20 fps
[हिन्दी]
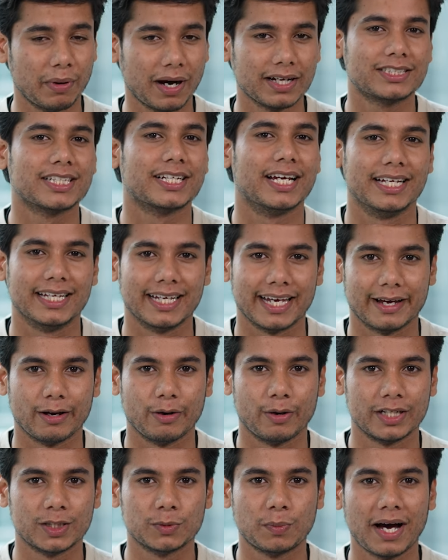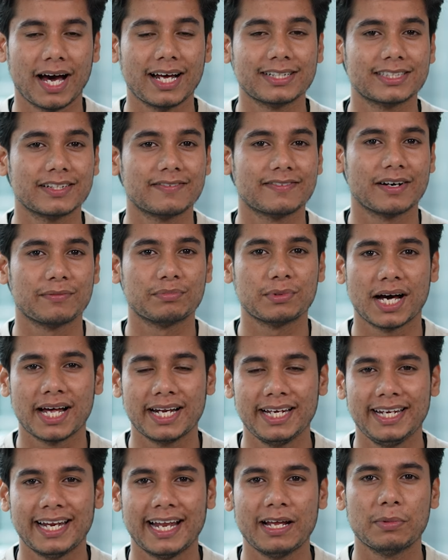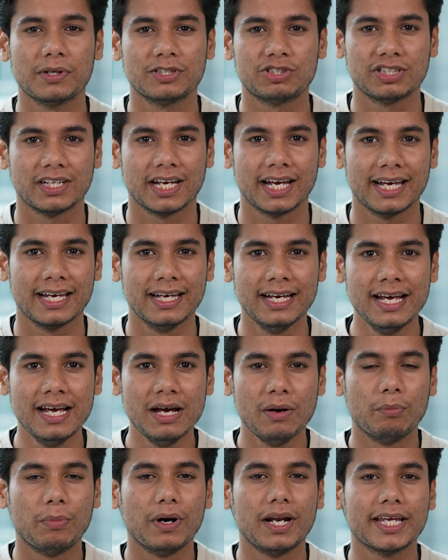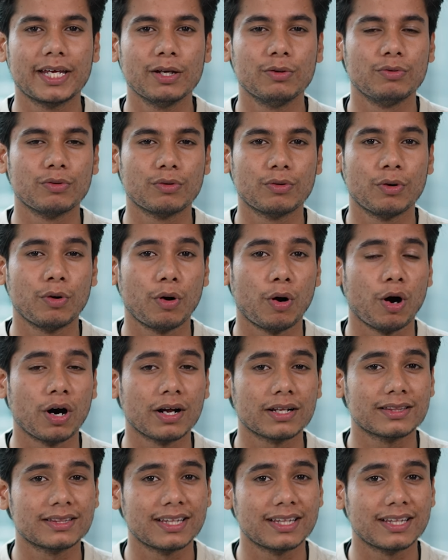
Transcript: बच गई है और इस बार सिर्फ कप्तानी ही नहीं बची है बल्कि उनको और